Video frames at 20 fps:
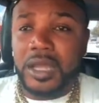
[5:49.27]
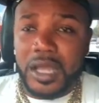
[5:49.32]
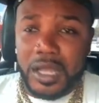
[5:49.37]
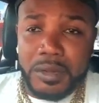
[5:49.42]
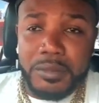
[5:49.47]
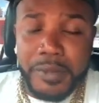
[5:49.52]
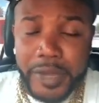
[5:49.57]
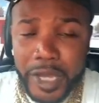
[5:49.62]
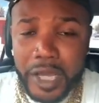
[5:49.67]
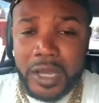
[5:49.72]

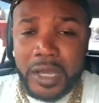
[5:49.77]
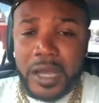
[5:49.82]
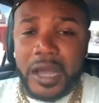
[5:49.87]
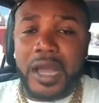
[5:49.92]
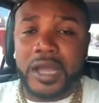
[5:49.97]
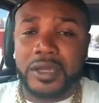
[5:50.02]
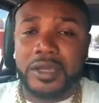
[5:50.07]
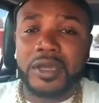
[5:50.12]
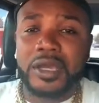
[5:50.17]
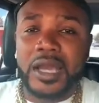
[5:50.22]
él
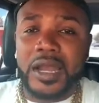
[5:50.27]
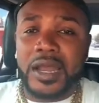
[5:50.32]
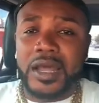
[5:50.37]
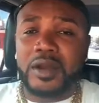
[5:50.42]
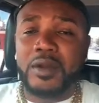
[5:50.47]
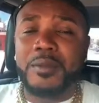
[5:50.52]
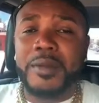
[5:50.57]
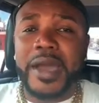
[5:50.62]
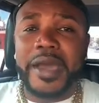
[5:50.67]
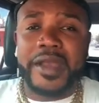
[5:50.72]
venga aquí a
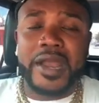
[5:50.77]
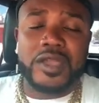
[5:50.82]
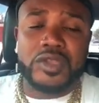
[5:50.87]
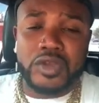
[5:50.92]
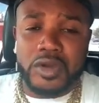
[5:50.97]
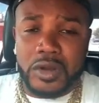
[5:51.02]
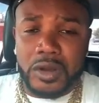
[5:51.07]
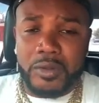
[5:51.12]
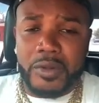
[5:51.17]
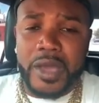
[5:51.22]
la romana,
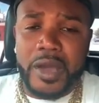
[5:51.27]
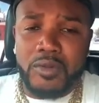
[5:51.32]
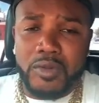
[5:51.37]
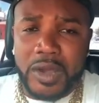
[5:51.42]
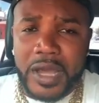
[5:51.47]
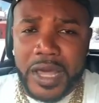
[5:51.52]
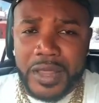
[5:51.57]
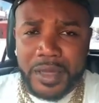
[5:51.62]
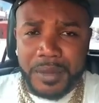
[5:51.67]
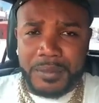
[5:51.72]
yo le voy a
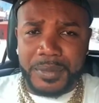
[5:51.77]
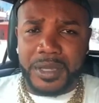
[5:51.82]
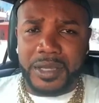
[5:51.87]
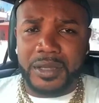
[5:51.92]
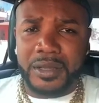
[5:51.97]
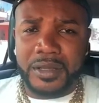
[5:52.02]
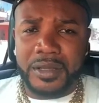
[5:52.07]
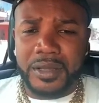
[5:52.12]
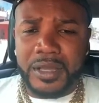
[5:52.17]
buscar de mi,